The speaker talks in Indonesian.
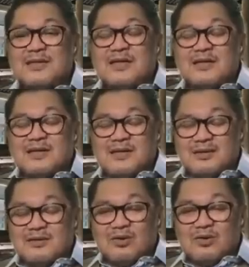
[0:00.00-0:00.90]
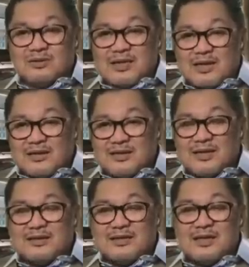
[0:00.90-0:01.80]
eh, kontak
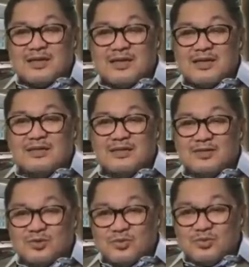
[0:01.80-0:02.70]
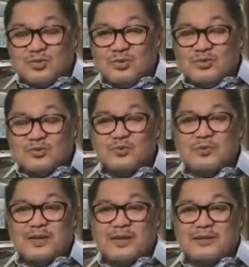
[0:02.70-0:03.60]
erat dengan orang itu
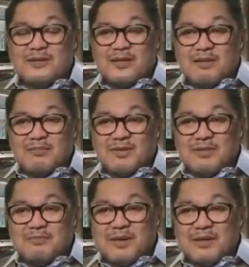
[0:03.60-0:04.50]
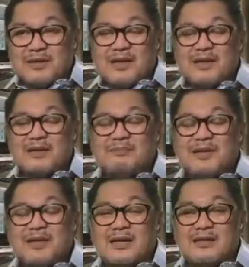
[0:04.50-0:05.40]
supaya tidak menyebarkan
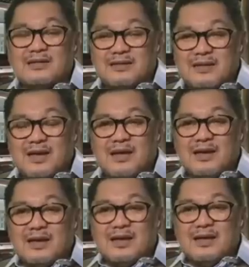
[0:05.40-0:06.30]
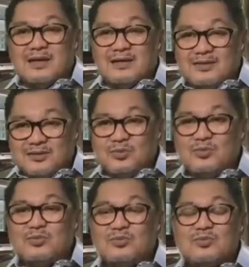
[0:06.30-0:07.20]
penyakitnya
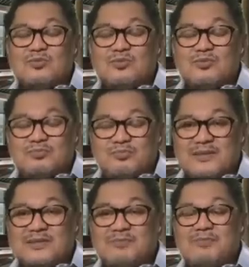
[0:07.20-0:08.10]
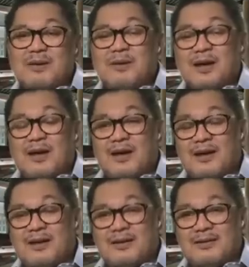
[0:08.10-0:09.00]
itu prinsip wabah.
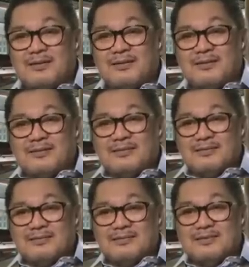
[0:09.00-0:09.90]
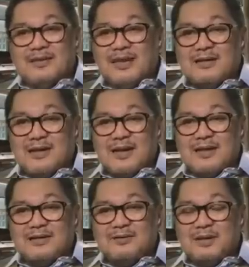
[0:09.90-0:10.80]
Tidak ada
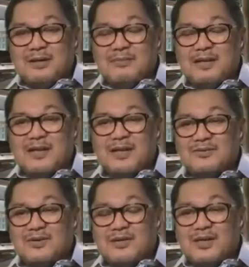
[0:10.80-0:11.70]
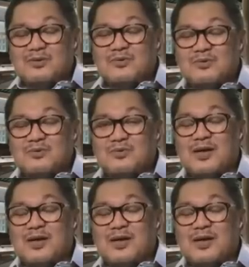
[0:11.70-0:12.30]
lain di mana-mana itu yang dilakukan.